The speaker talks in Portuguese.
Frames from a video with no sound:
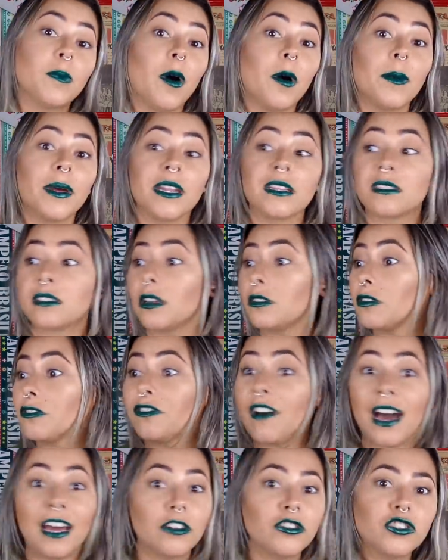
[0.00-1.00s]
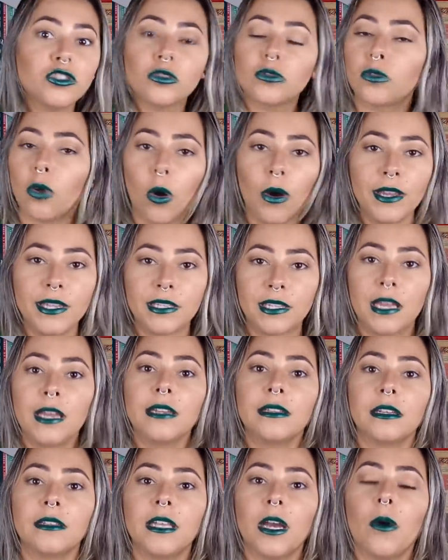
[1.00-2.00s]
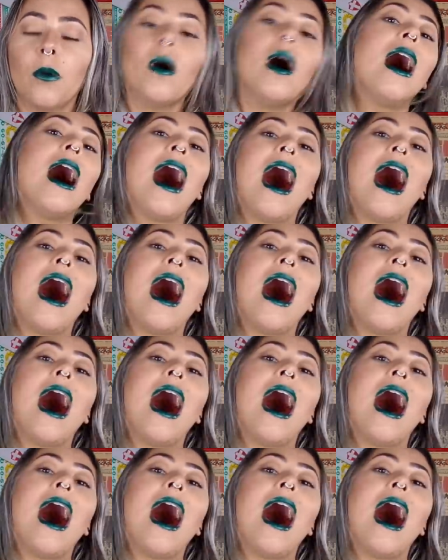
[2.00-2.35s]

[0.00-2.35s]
Palmeiras dando vários chutões, entendeu?